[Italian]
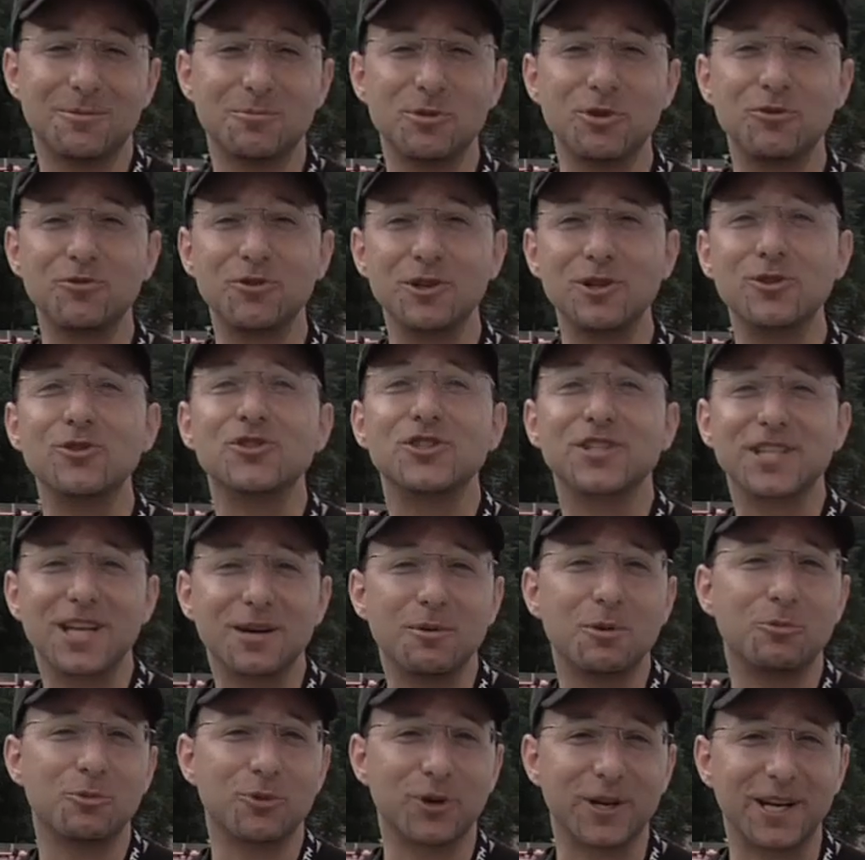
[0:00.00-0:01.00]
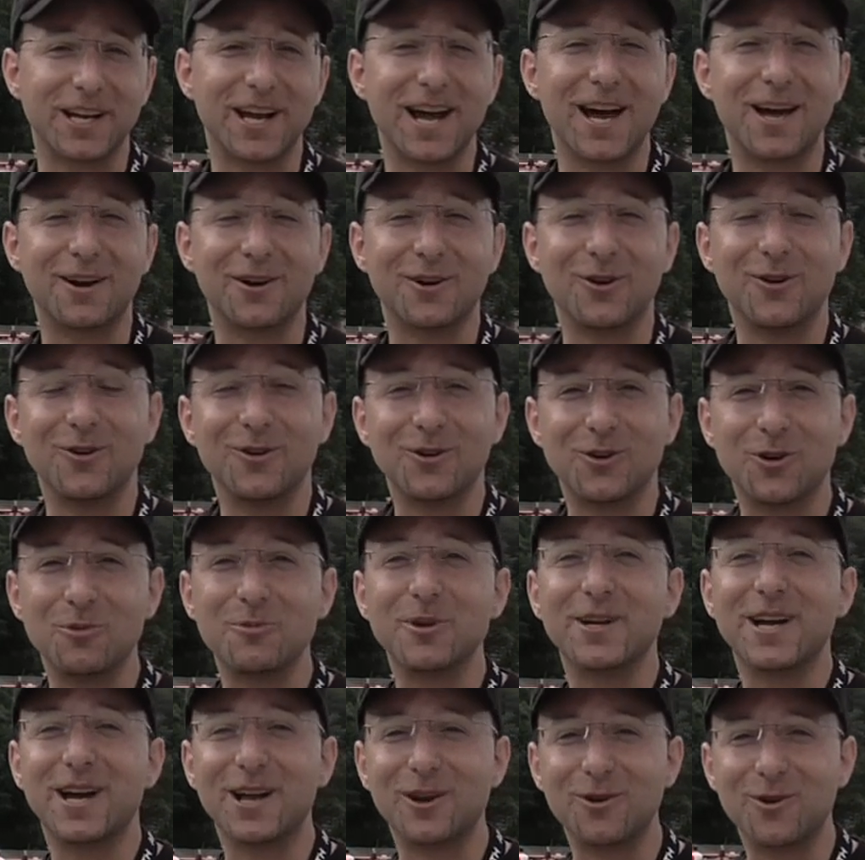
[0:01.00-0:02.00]
Mio figlio si chiama pure Carlo,
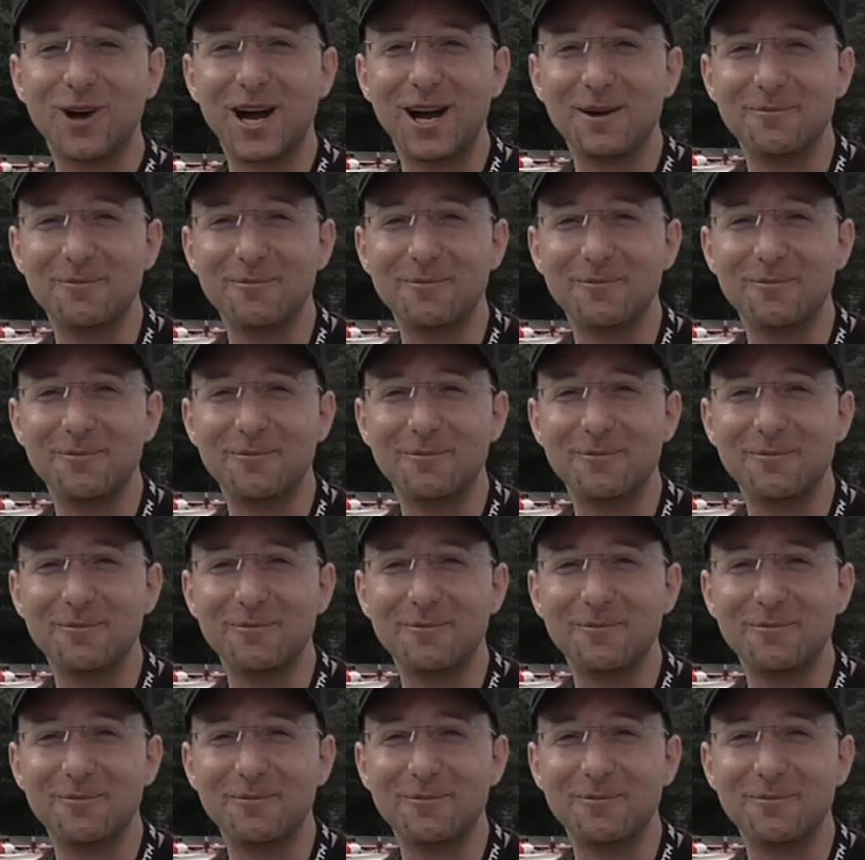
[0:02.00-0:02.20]
come Carlo